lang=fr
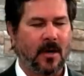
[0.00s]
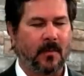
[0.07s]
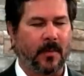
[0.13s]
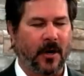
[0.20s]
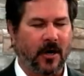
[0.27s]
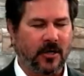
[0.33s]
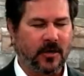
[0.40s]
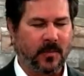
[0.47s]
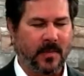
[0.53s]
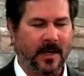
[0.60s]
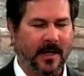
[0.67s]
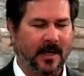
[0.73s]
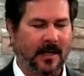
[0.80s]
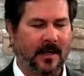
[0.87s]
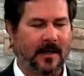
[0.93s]

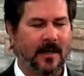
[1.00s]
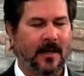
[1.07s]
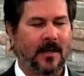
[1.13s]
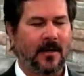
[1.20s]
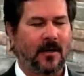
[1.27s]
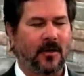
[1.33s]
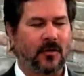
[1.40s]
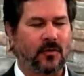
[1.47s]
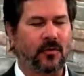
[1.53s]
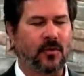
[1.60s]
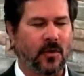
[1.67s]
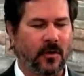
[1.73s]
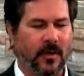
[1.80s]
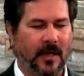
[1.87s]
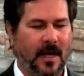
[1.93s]
prospérer euh, sous
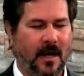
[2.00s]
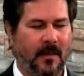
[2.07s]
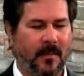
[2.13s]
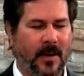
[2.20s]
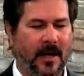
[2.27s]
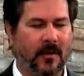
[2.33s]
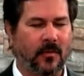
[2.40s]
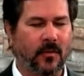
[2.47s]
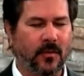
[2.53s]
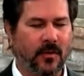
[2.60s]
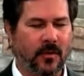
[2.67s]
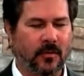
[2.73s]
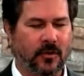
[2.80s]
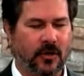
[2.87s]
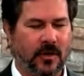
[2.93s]
ton regard. Père, au
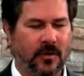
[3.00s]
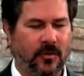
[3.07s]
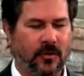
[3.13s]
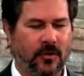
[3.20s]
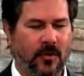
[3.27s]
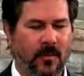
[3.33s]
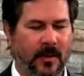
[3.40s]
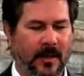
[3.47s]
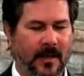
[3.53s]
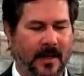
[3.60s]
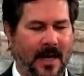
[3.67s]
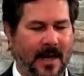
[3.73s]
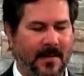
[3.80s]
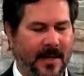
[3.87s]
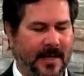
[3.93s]
nom de Jésus que je te prie.
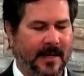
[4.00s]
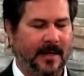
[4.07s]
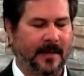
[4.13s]
Amen.